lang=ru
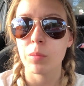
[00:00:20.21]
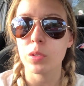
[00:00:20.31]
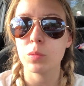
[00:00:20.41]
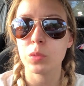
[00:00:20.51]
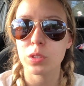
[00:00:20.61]

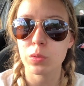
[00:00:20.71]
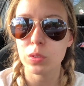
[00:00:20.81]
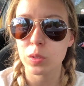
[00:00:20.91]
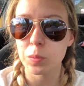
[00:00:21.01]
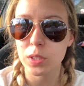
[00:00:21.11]
Поэтому мы
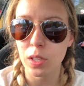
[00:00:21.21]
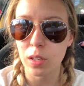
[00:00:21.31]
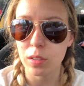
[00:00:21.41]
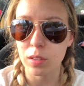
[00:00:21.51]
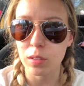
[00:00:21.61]
сегодня
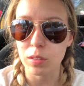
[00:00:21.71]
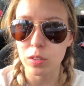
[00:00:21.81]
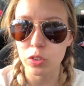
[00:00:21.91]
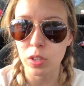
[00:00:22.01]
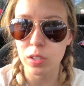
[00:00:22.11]
специально
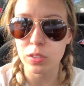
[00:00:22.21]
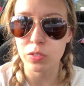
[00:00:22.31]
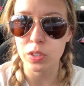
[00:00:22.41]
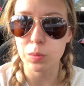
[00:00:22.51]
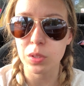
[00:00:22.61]

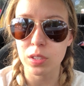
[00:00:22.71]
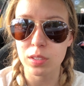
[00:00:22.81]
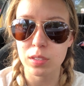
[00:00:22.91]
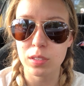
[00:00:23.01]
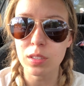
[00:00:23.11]
дождались
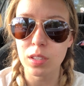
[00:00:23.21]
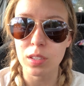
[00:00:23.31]
8.30,